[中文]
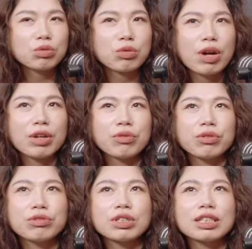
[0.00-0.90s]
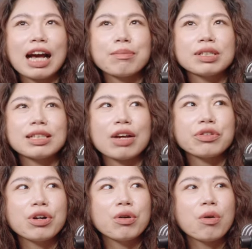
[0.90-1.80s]
对于就是他们在
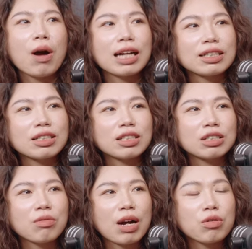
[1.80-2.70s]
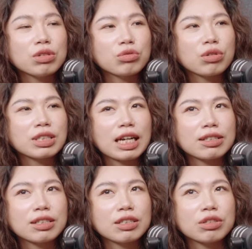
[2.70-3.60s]
用花的习惯，或者说像
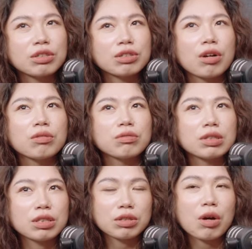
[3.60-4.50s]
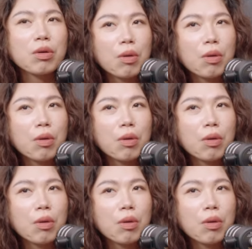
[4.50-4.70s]
是送送。